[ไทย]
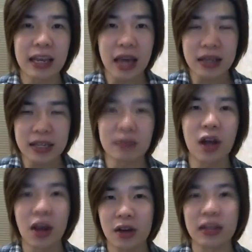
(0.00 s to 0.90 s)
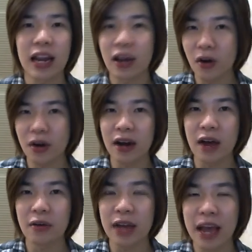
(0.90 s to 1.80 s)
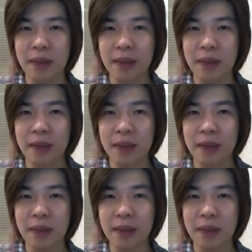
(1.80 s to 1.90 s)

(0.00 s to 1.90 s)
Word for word: การเสื่อมถอยของแต่ละคนเราเนี่ย